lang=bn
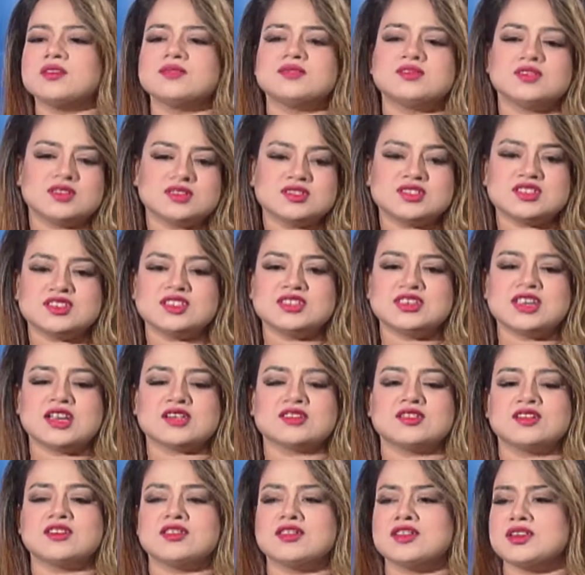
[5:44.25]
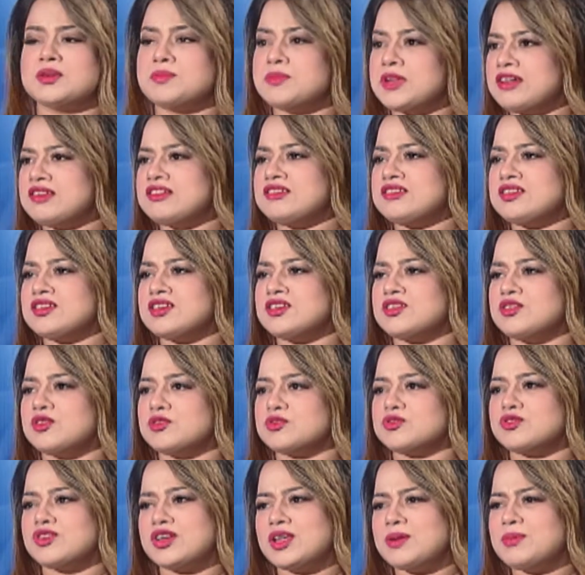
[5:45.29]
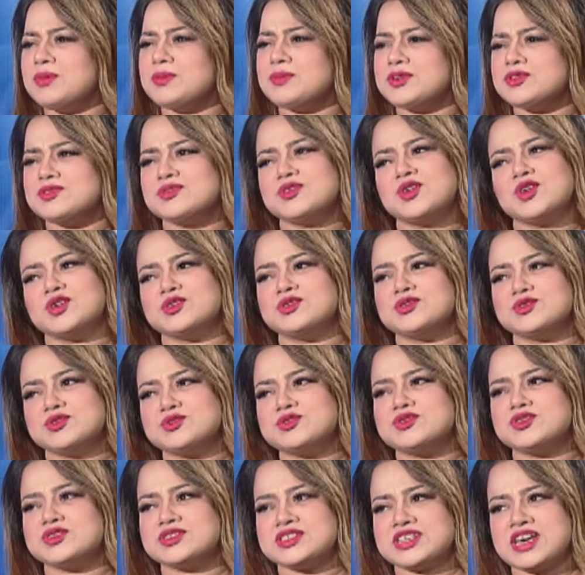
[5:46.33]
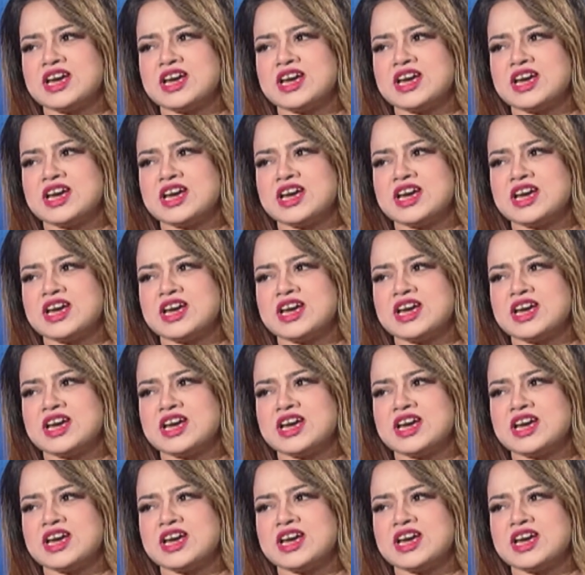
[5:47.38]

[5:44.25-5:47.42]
সার্জারির ডাক্তার নাকি মেডিসিনের ডক্টর এভাবে একটু হয়তো কিছুটা